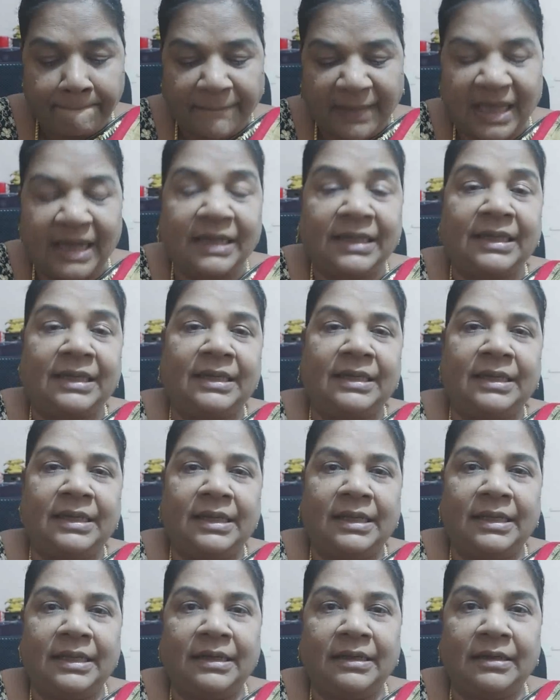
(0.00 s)

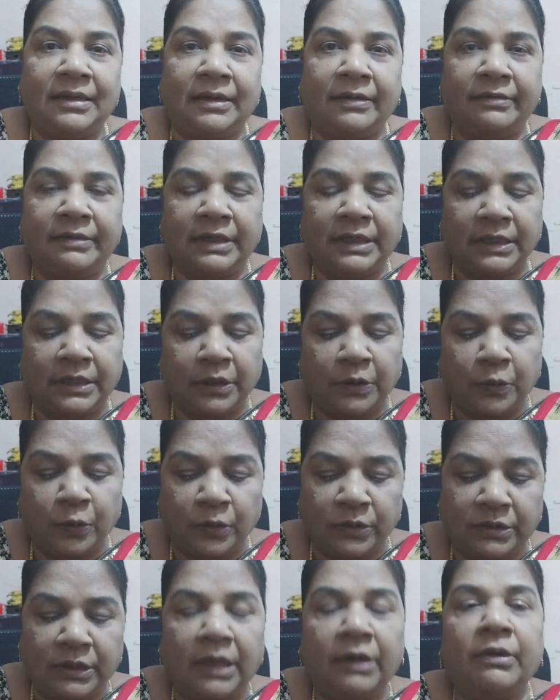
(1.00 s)
கேட்டகரியில் இருக்கிறவங்களுக்கு
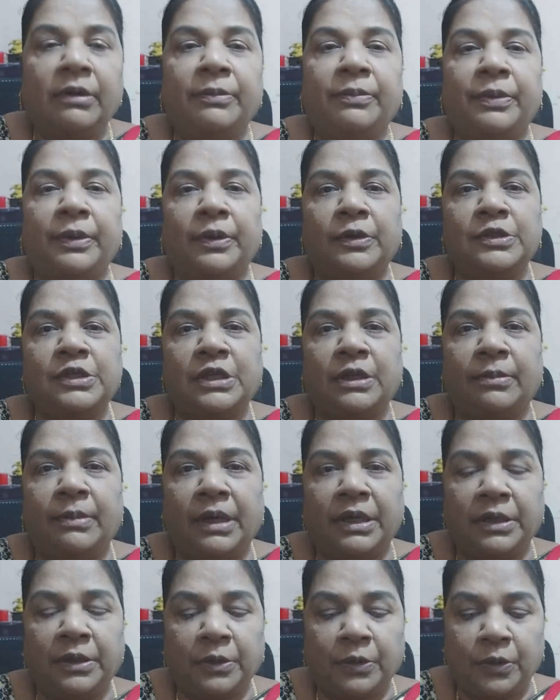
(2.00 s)
கொடுத்தா
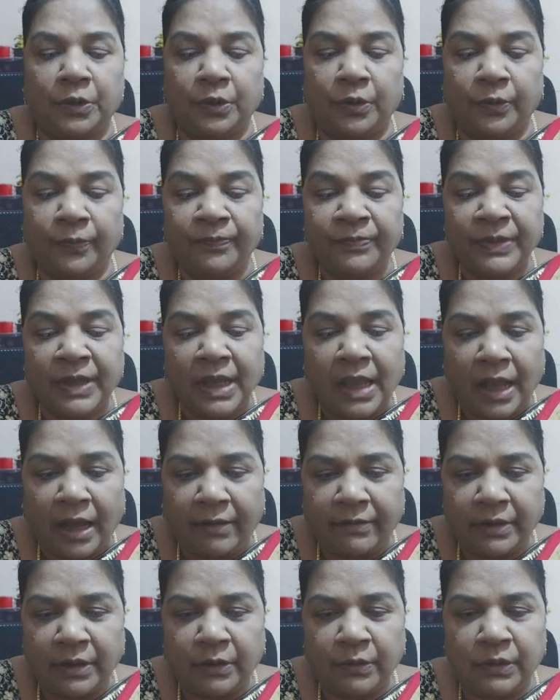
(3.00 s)
பிரயோஜனமாக இருக்கும்
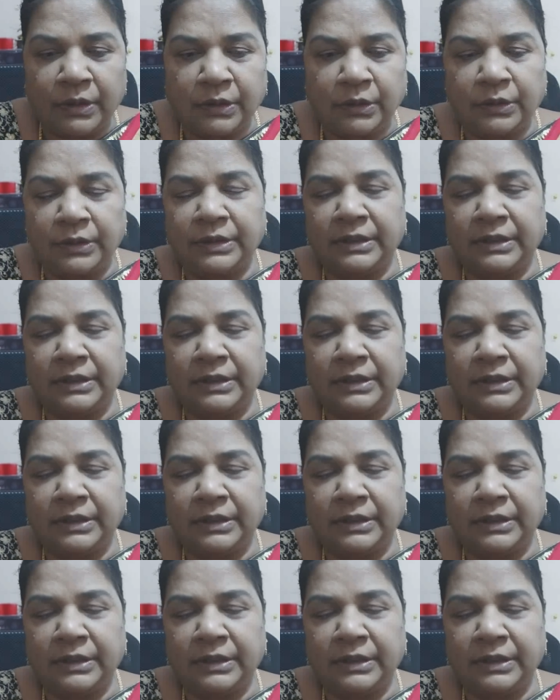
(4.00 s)
அவங்க ஒரு